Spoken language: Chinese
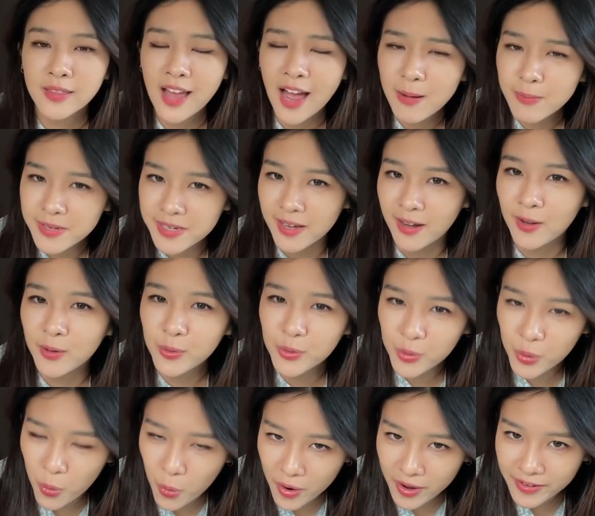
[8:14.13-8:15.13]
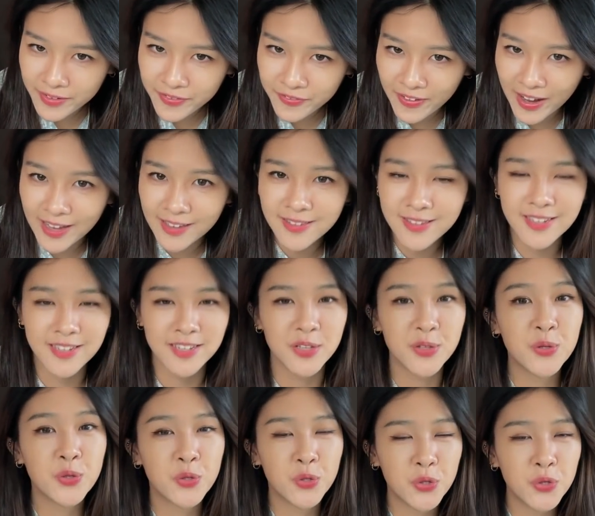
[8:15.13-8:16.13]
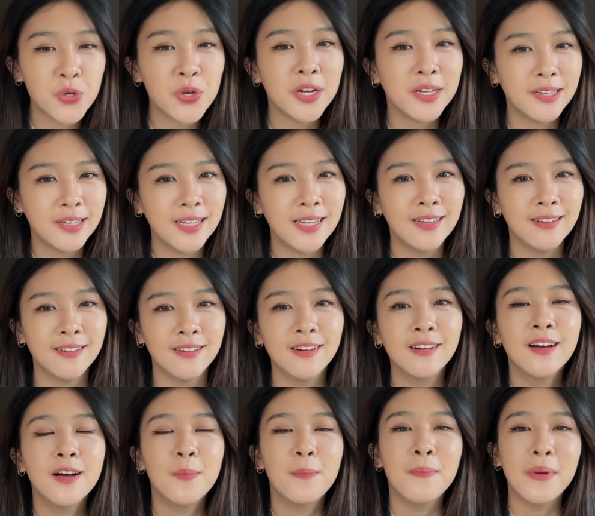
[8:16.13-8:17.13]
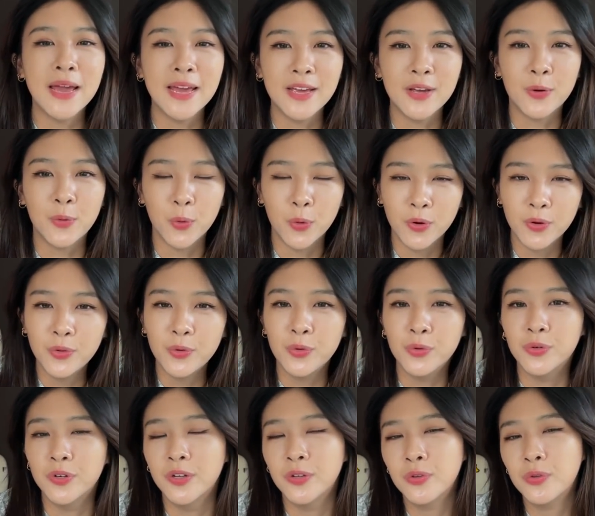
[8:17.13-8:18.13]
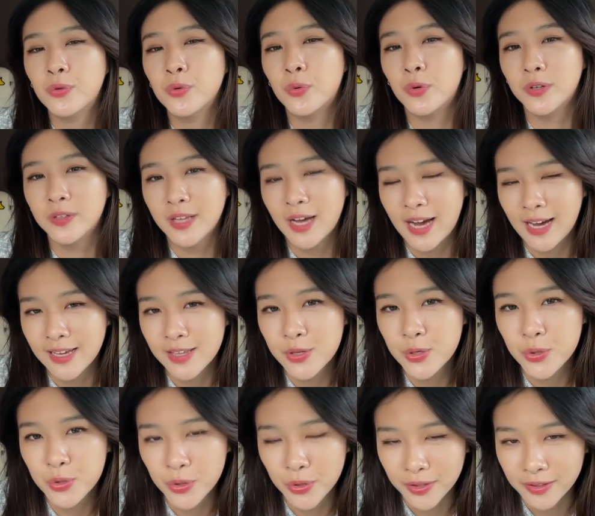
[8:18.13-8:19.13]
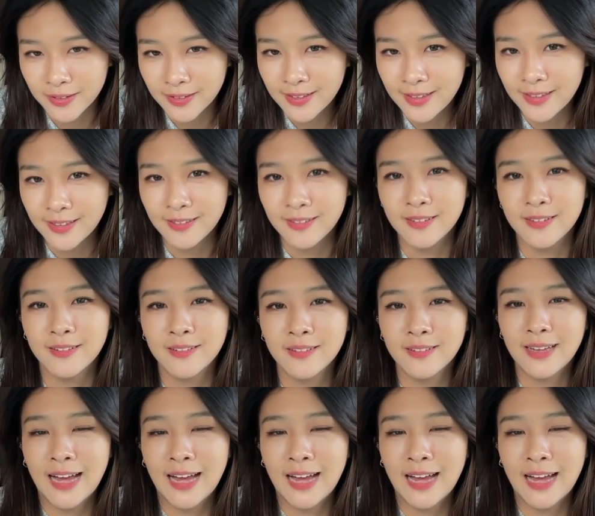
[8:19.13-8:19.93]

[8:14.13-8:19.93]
他们想要推翻这个确立了 美国女人堕胎权利的